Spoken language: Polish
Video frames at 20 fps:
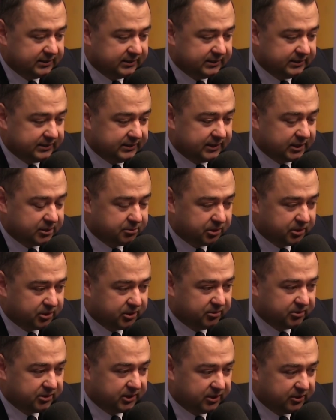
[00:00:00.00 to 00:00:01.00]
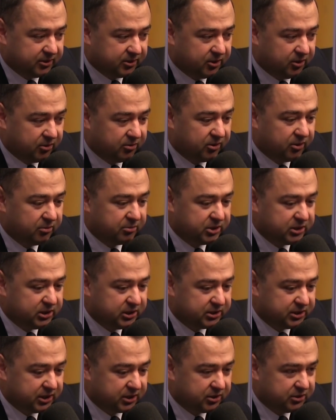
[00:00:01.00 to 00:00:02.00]
E, na sportowo, na rokowo.
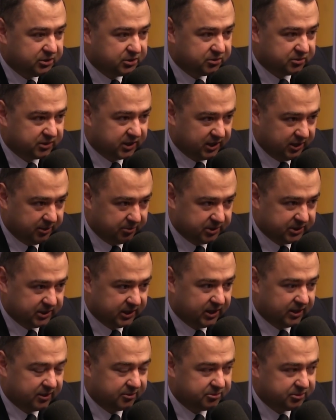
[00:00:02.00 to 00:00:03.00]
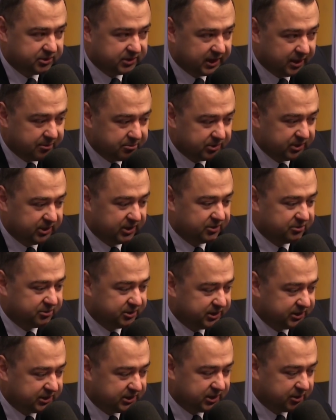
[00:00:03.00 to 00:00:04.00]
Myślę, że końcówka lipca. Wstępnie
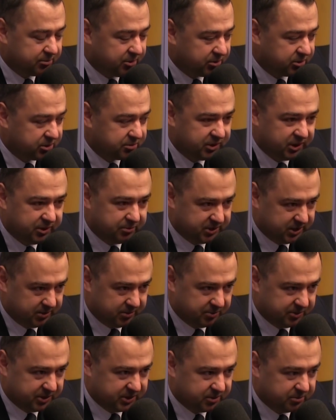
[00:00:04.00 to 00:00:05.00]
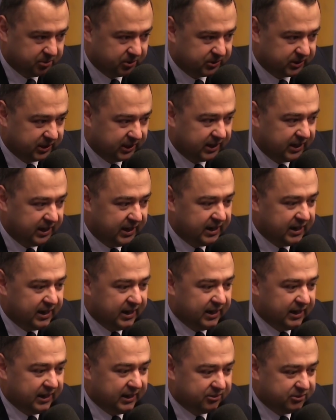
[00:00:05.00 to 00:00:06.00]
20 chyba 8 lipca mamy sobotę,
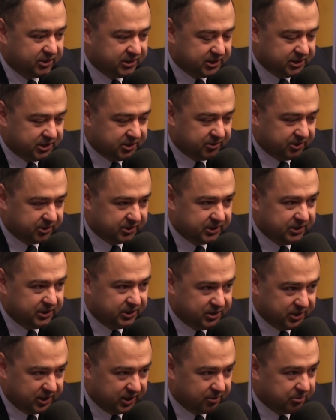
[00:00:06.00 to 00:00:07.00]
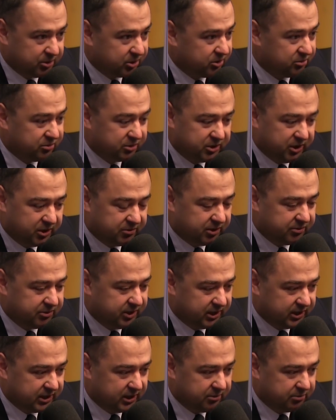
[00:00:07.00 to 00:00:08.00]
29 e, niedzielę, bo to dwudniowa
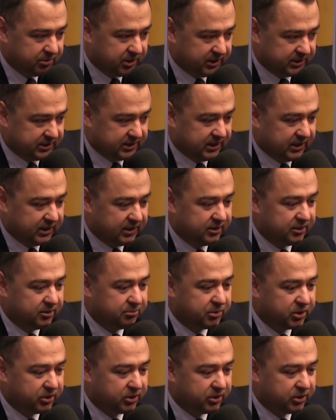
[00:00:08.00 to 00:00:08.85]
wielka impreza.